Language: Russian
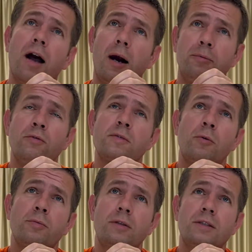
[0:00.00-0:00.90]
А потом
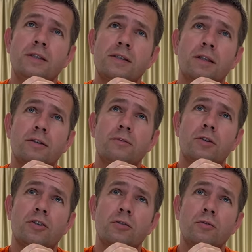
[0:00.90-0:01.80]
вспомнил Динстон
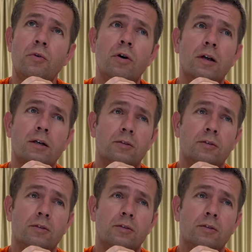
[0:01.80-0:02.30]
Virgin Oak,